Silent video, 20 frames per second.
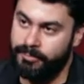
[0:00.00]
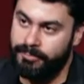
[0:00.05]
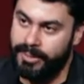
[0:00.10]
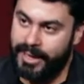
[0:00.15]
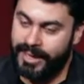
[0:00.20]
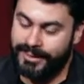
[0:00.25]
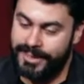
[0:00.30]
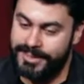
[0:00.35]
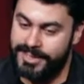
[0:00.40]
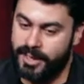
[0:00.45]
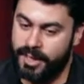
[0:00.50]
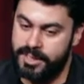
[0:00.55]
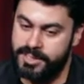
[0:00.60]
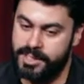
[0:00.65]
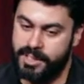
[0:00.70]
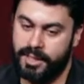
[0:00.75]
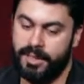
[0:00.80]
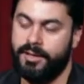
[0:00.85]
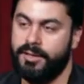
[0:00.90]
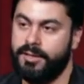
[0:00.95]
بيعتزل
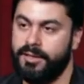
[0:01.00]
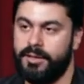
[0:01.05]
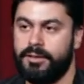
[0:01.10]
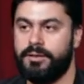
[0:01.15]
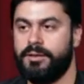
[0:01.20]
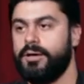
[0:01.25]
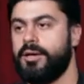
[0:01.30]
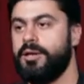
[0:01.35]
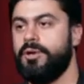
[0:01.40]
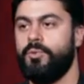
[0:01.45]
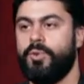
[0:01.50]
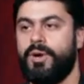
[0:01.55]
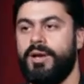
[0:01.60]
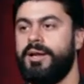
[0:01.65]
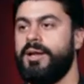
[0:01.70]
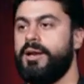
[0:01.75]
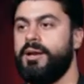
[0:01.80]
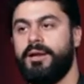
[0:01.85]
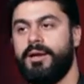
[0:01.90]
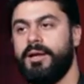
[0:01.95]
اسرع الراجل ولا